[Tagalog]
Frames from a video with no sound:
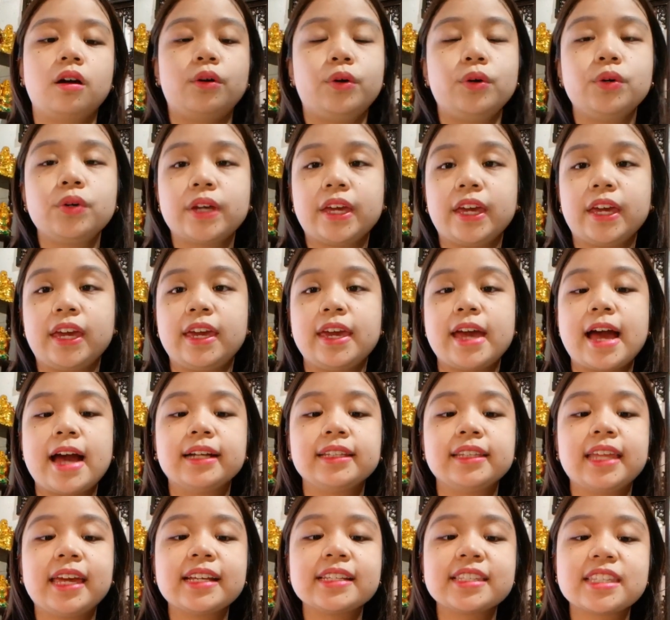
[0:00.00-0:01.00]
Okay,
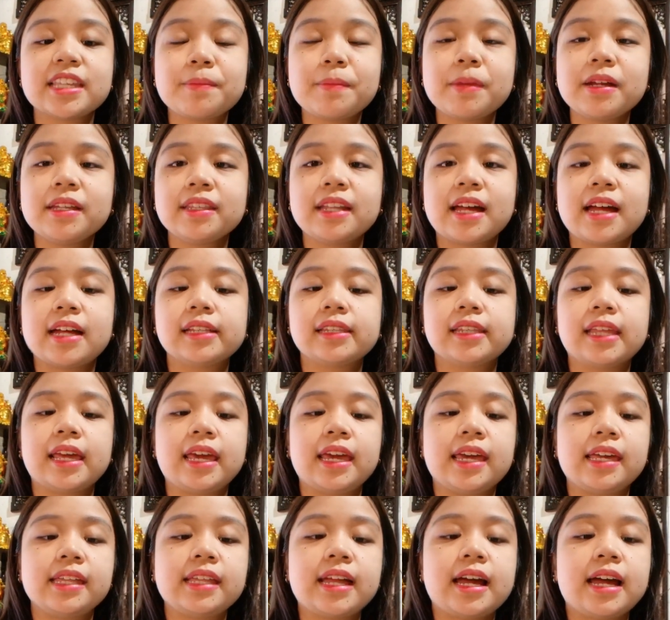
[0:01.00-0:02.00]
ang next naman
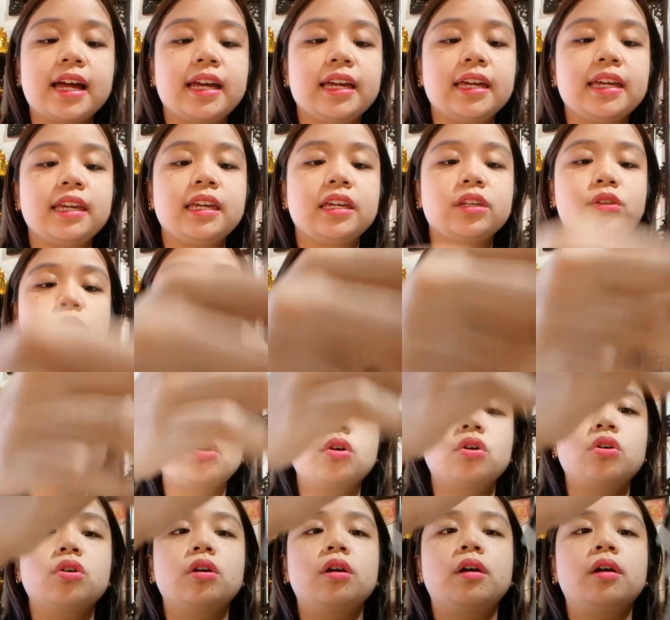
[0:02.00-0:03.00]
natin ay
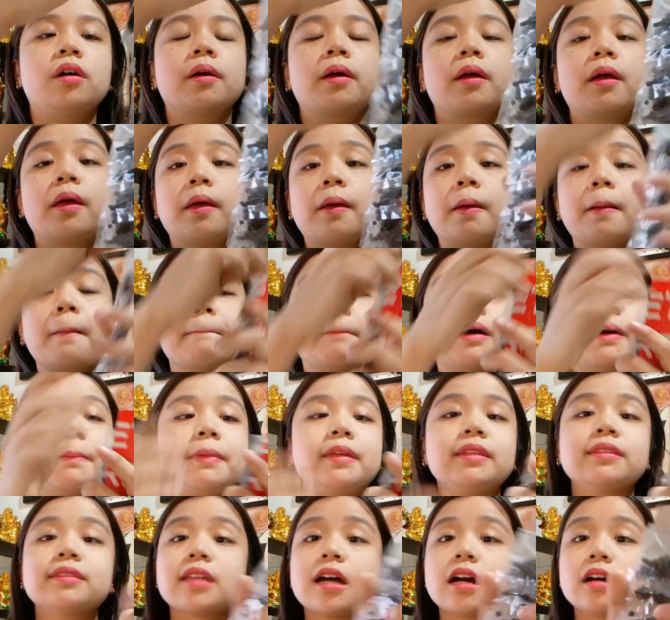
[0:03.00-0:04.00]
itong
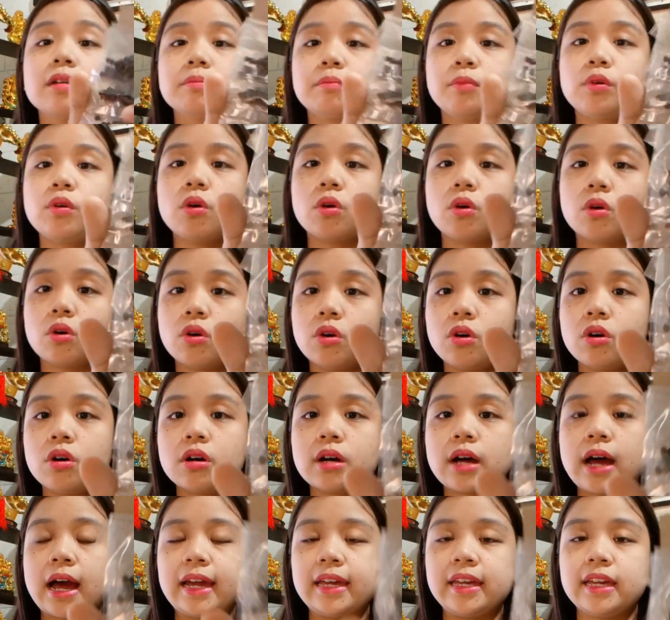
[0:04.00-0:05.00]
pamintang buo,
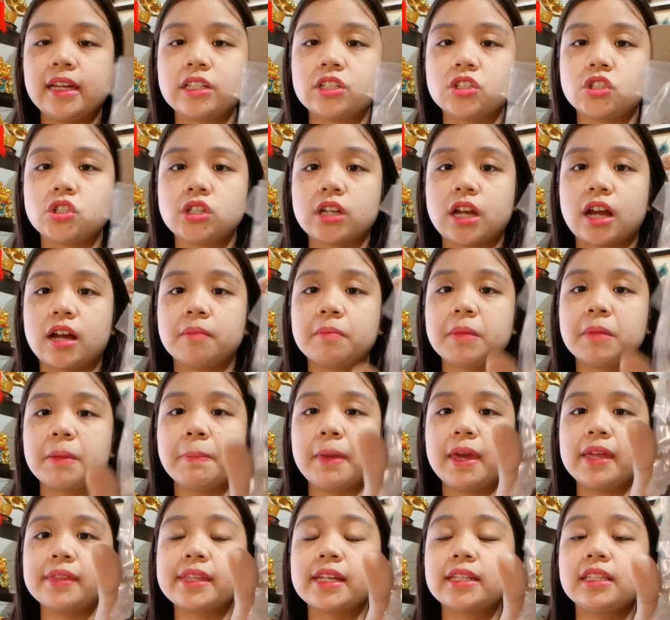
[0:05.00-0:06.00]
ayan siya.
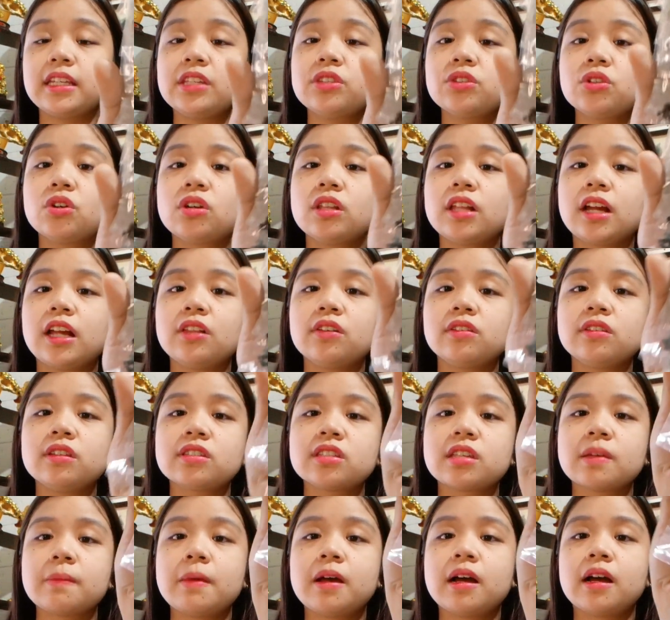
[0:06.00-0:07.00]
Mabenta din to, lalo na
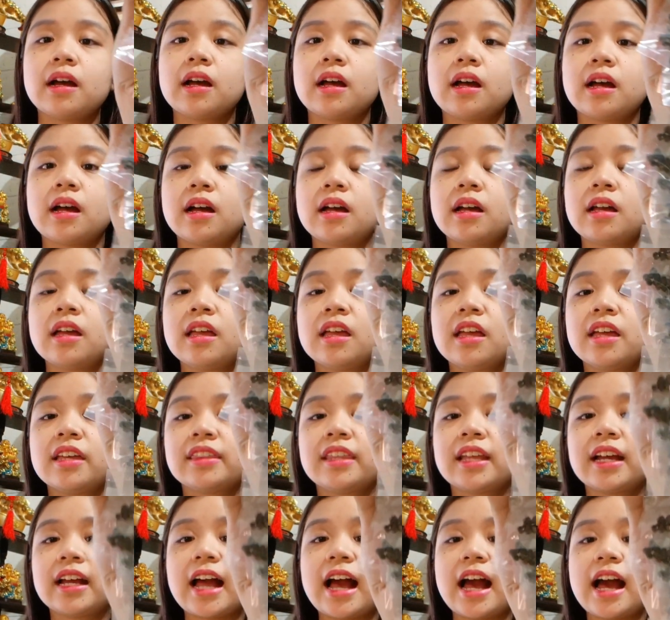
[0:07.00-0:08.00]
sa mga
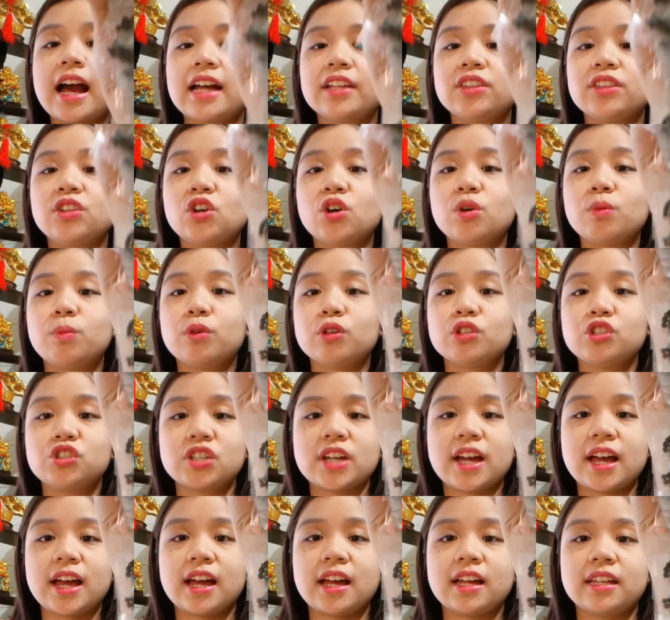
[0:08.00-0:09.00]
nag-aadobo
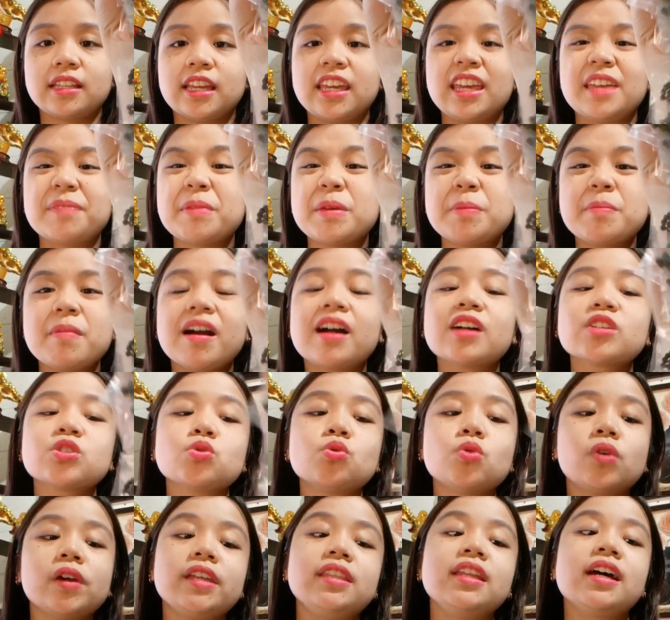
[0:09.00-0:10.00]
dyan. Ayan, may mga
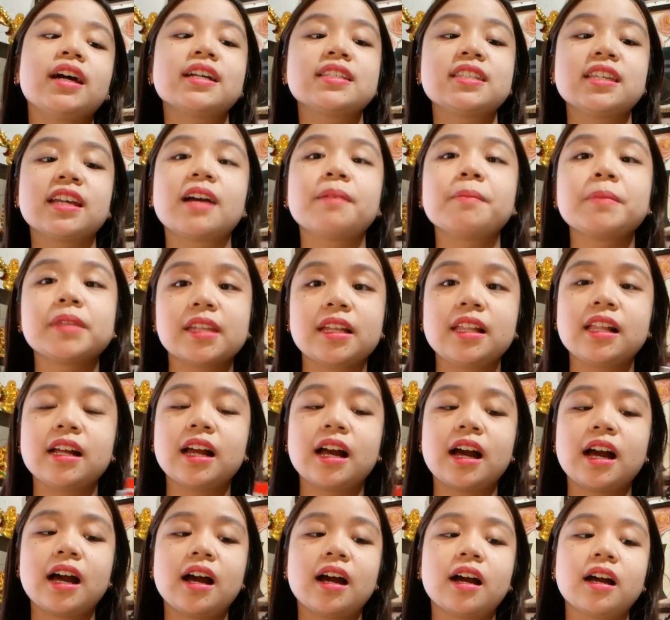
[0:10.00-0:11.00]
suki na kasi kami
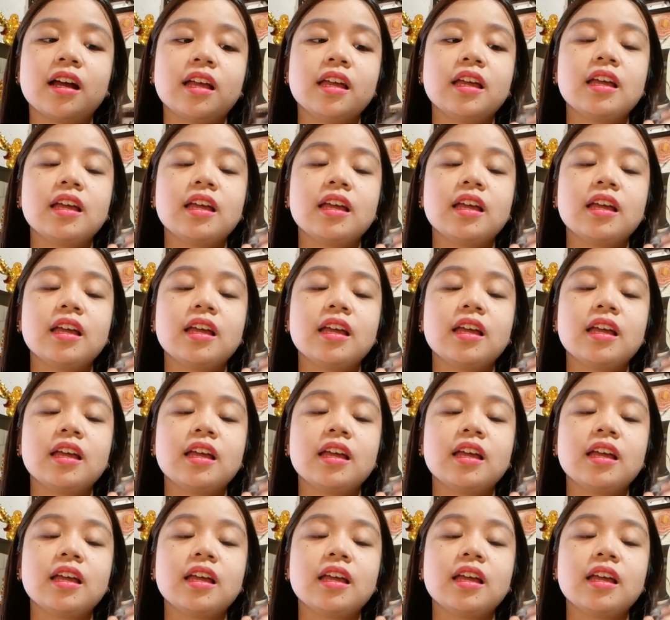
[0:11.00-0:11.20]
talagang